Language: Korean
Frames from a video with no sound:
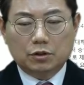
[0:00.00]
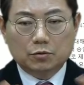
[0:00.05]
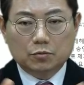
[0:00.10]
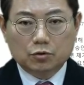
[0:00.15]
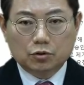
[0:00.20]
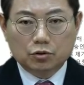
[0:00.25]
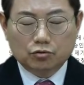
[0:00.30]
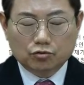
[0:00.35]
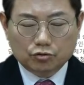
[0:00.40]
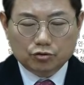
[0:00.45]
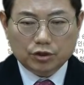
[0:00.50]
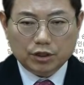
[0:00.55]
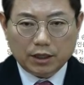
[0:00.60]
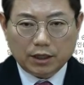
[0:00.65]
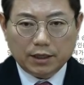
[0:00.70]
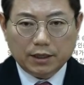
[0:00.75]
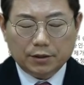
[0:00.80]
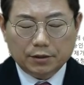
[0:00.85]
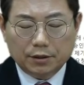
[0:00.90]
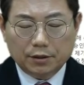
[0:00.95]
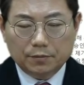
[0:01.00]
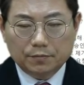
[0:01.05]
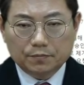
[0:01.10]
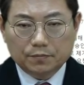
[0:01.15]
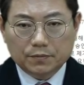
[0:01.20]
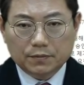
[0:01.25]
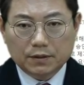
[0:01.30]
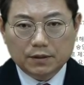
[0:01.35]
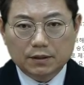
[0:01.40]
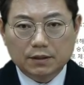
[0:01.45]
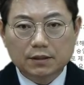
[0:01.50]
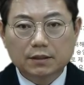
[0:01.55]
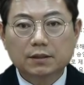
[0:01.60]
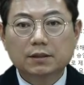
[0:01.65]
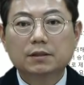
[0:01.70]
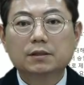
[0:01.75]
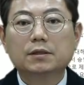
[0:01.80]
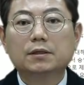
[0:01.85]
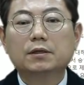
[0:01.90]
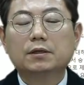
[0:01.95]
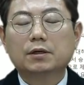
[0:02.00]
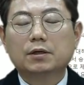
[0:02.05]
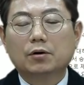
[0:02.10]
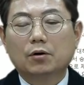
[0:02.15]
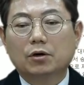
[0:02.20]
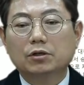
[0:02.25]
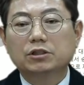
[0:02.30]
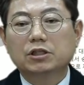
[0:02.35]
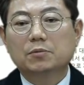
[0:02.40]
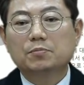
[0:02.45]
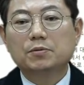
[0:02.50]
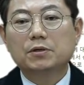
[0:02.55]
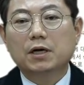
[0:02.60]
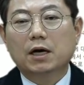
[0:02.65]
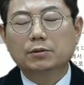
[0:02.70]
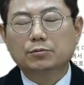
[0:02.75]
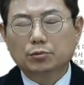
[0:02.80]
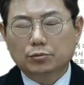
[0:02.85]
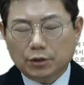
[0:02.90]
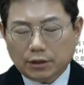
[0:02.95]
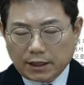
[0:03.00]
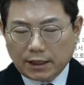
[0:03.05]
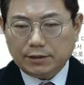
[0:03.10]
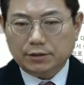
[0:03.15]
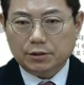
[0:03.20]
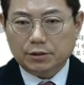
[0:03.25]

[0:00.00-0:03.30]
지금 그 둘 중에 하나예요. 어차피 양쪽 다